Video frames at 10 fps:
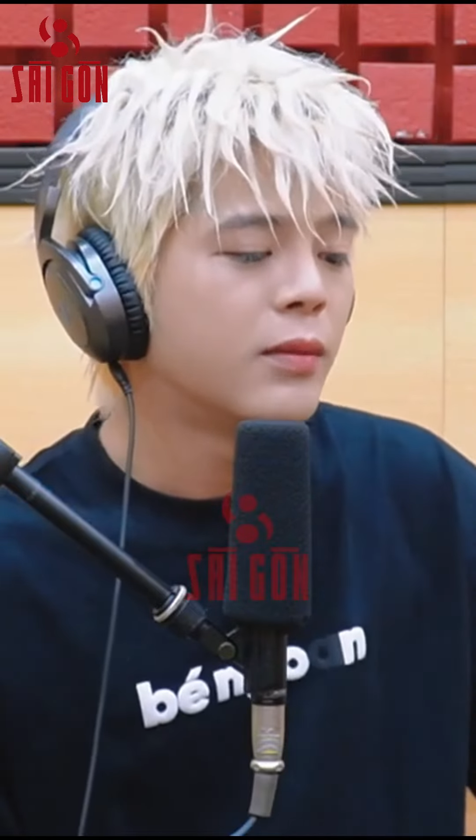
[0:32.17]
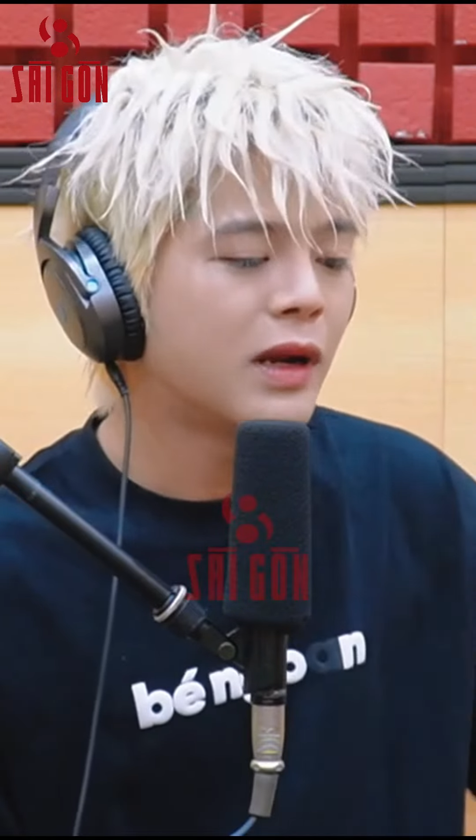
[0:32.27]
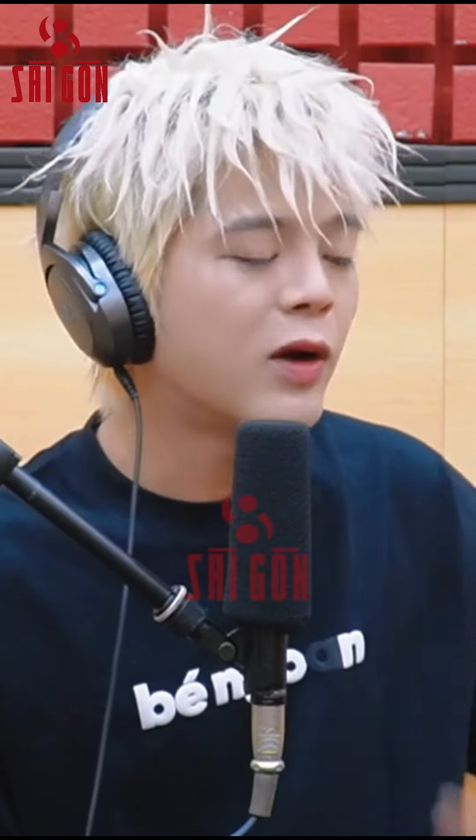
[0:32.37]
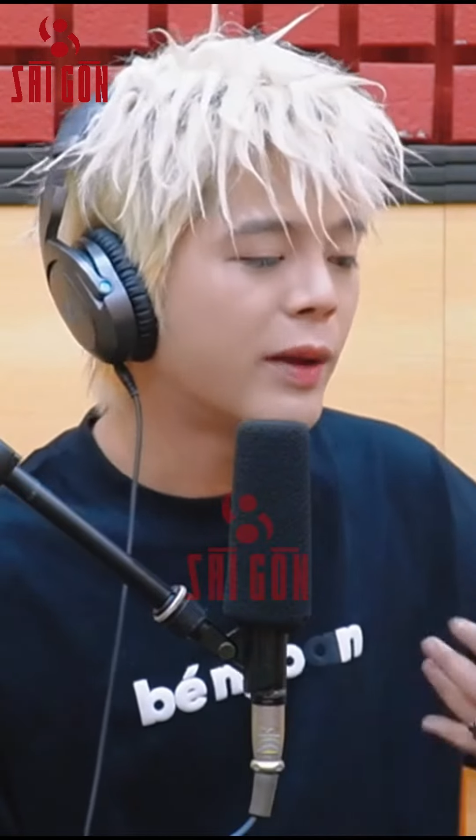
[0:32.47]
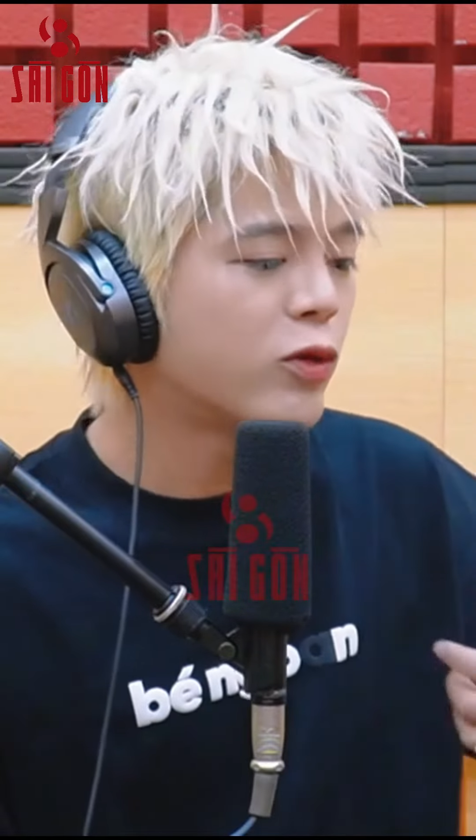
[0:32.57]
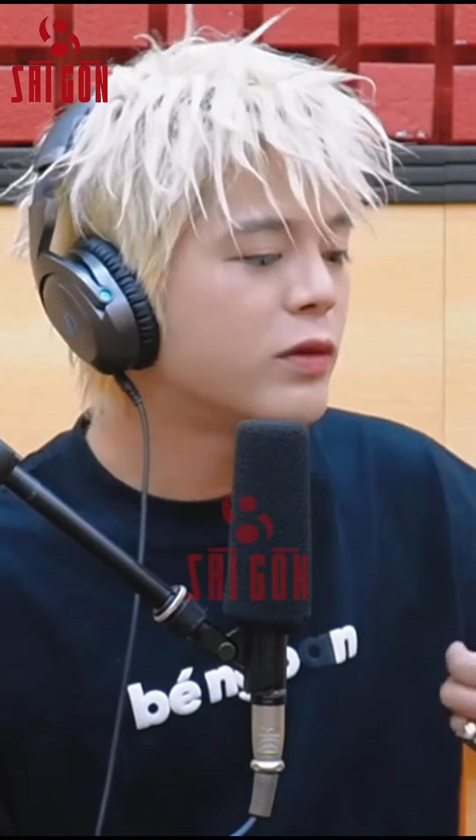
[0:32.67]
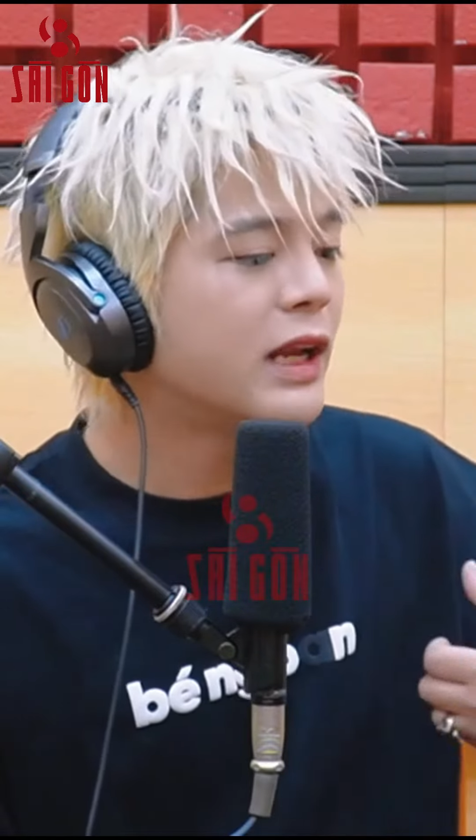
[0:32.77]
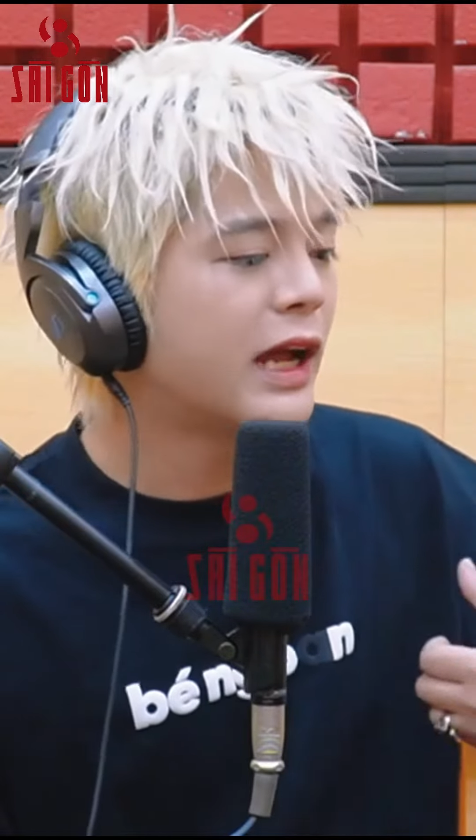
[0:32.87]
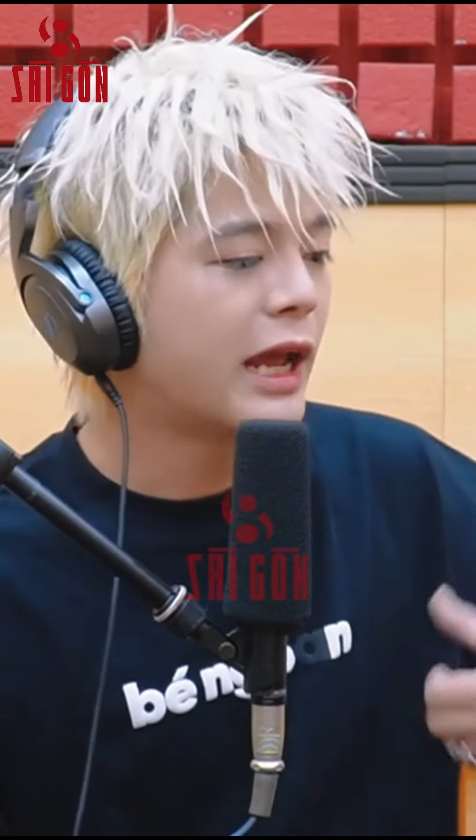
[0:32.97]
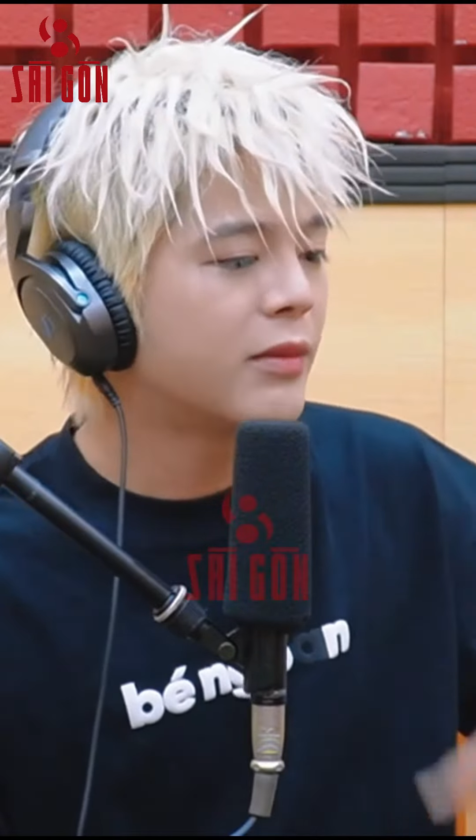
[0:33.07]
bắt đầu em cũng nghĩ
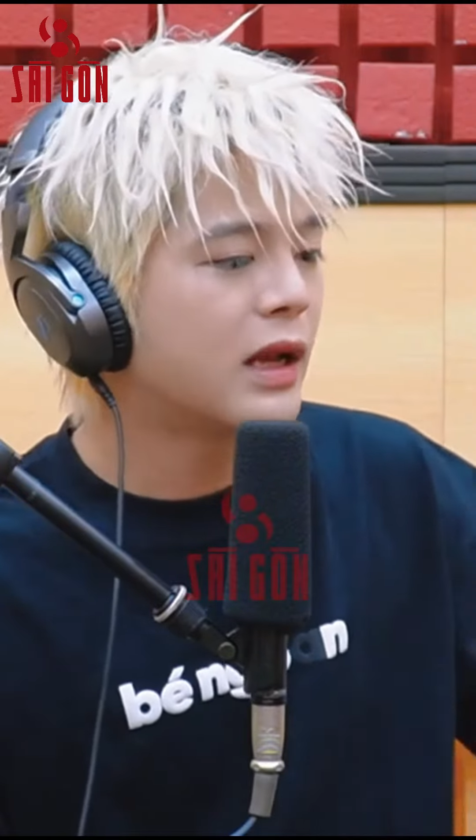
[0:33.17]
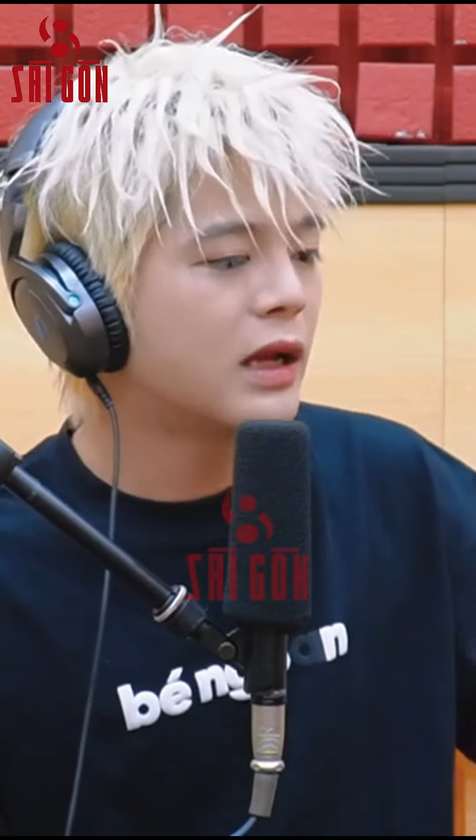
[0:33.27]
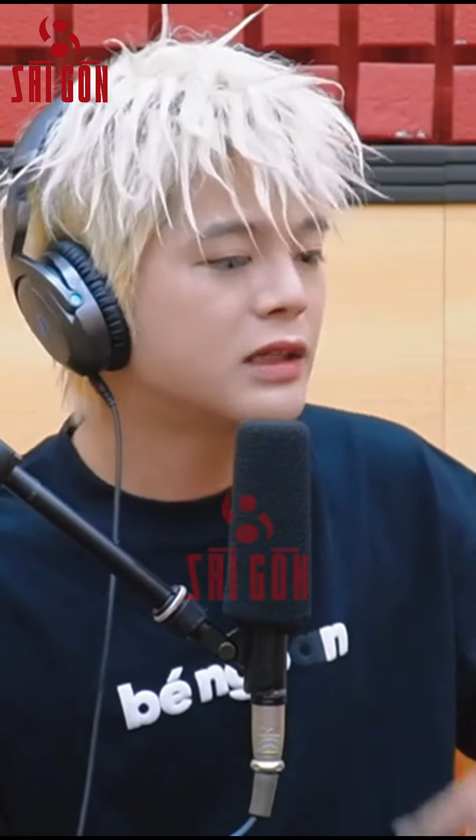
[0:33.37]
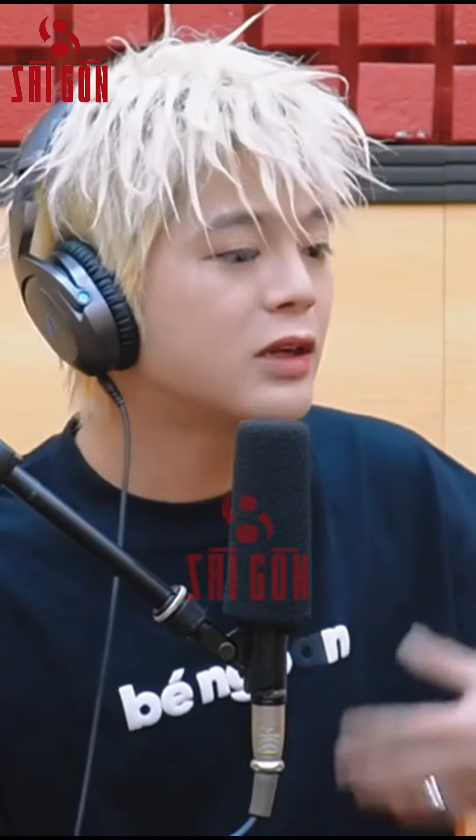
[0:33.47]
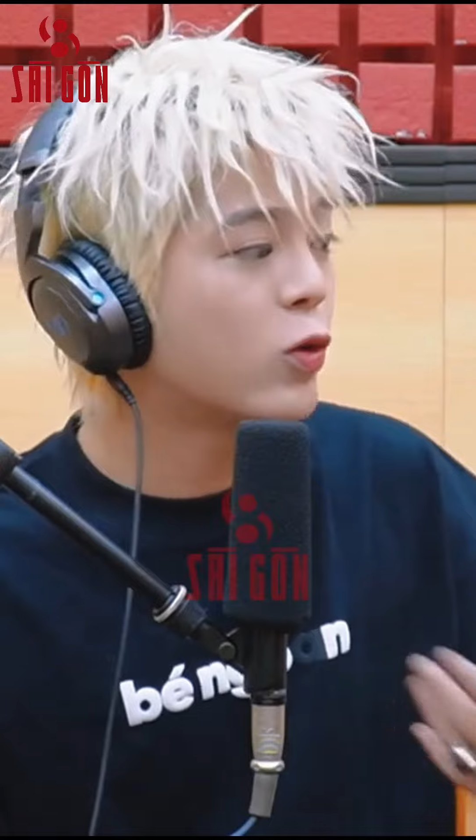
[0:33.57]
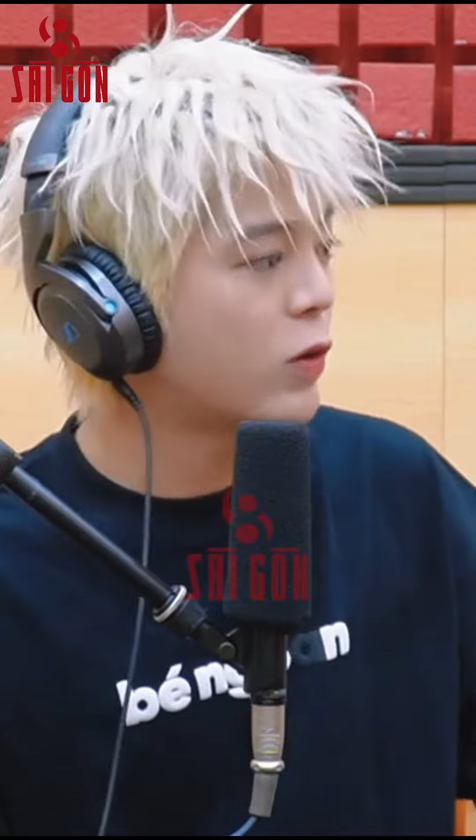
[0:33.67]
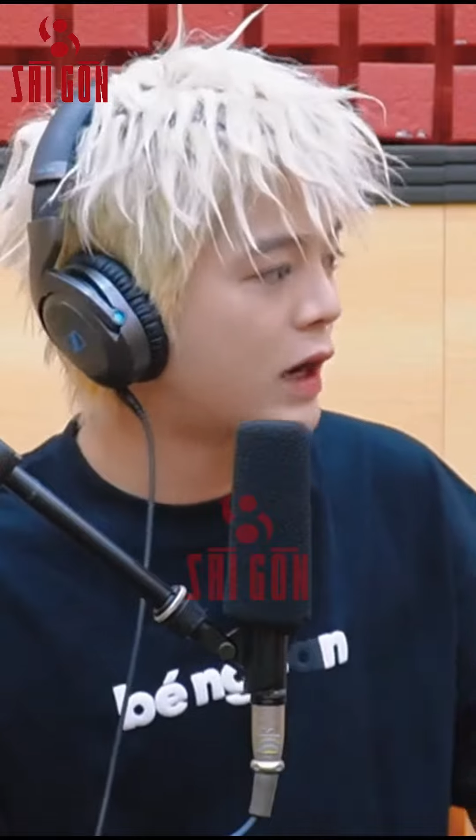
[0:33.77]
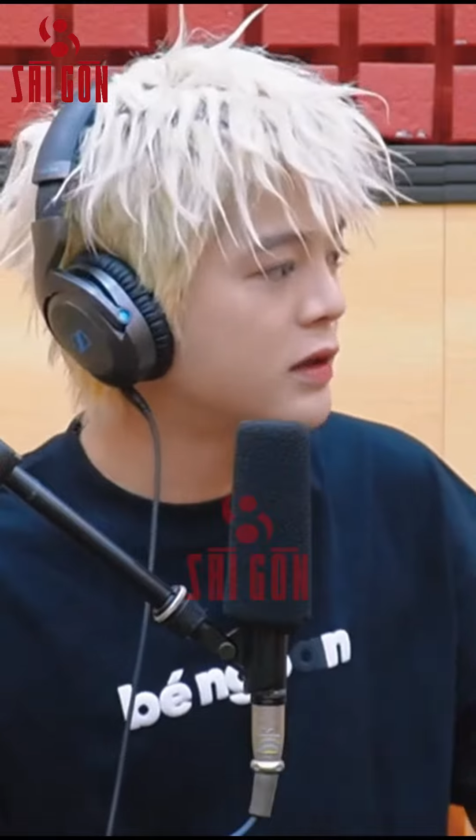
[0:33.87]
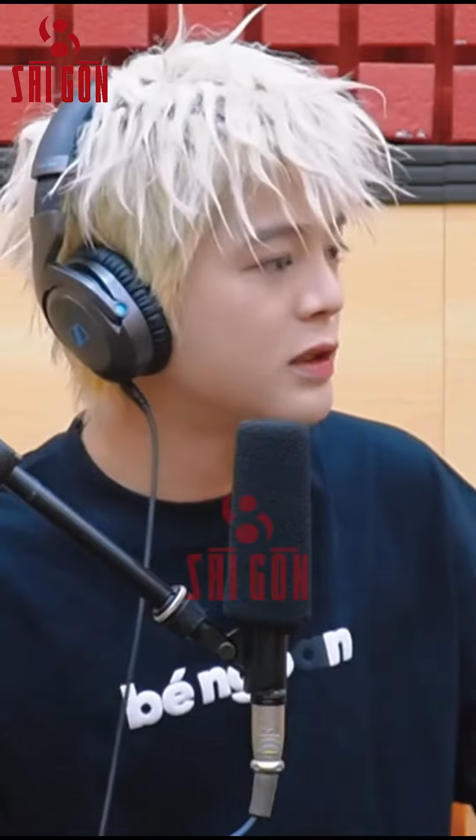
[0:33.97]
là em đã rất là cố gắng